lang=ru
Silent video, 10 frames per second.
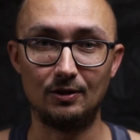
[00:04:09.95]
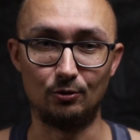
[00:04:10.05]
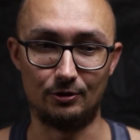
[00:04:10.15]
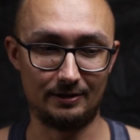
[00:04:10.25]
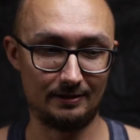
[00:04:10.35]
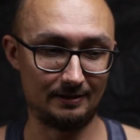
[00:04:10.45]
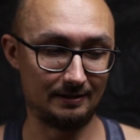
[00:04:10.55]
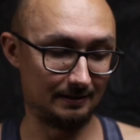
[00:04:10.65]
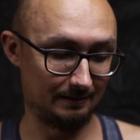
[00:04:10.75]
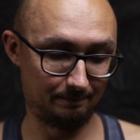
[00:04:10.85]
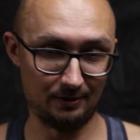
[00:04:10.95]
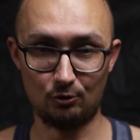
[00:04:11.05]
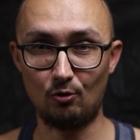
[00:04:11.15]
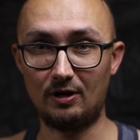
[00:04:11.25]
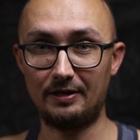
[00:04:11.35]
То есть
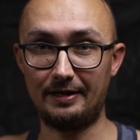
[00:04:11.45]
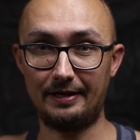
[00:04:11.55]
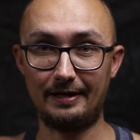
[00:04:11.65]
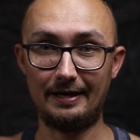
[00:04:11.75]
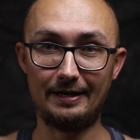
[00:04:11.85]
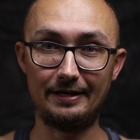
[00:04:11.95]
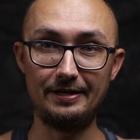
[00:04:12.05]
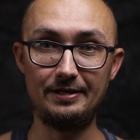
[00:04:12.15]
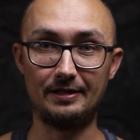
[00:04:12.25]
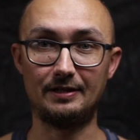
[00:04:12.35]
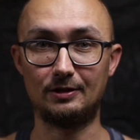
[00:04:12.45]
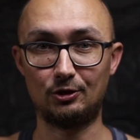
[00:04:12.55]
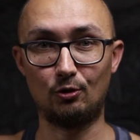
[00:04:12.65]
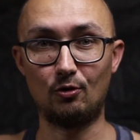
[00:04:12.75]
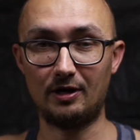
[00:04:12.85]
Поскольку она охрененно
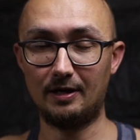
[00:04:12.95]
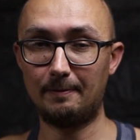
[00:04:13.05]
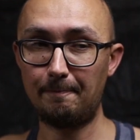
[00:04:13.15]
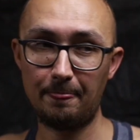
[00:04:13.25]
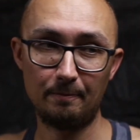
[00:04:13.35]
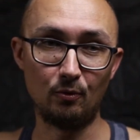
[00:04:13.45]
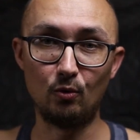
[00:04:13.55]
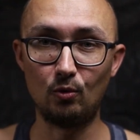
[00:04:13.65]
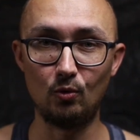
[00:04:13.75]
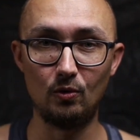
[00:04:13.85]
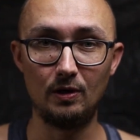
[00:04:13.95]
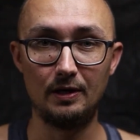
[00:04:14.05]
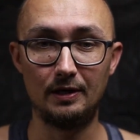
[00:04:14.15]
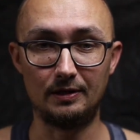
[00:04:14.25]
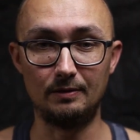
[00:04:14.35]
широкая по углу,
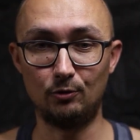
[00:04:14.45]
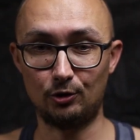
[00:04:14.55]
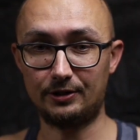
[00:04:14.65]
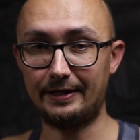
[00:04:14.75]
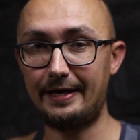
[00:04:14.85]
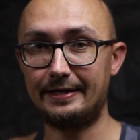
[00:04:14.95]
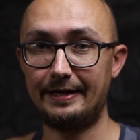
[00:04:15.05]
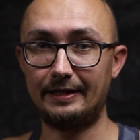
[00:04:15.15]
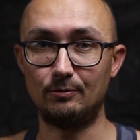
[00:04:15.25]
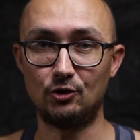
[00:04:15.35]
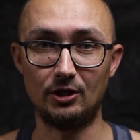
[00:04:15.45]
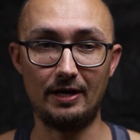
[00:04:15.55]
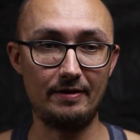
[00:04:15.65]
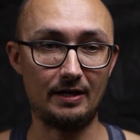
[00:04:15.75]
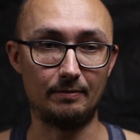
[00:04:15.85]
ты можешь стоять рядом с
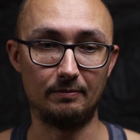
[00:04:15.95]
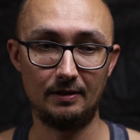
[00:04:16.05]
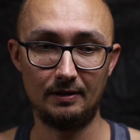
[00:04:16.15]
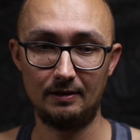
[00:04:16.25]
человеком,